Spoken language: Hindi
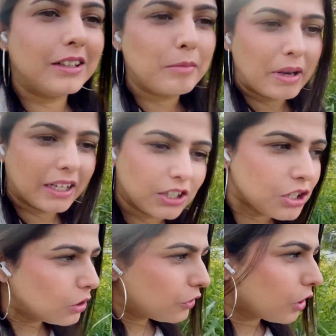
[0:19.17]
मैंने कहा
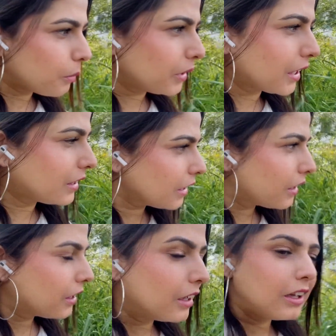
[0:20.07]
चलो व्लॉग बनाते
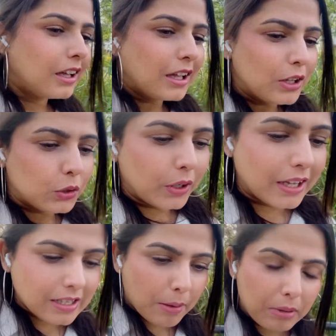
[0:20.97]
हैं तो
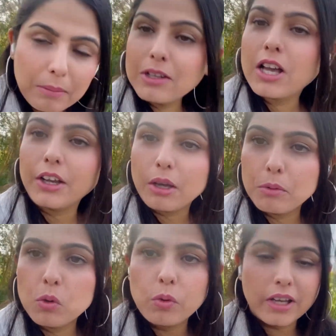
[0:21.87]
यस अभी मैं जा रही अभी
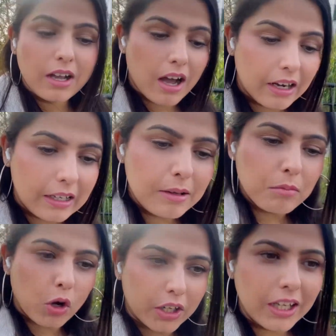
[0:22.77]
हुई है अर्ली
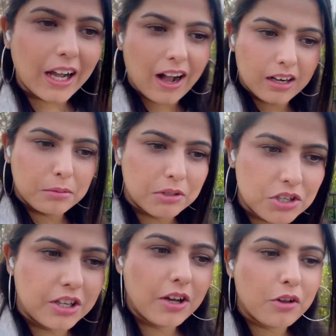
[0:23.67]
मॉर्निंग आठ बज
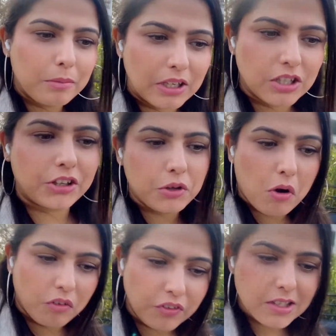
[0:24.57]
रहे हैं और मैं जा रही हूँ
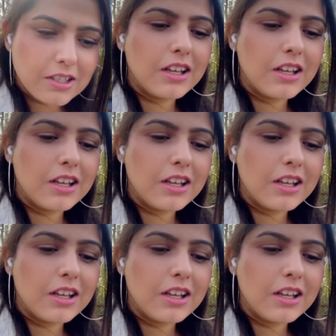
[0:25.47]
ऑफिस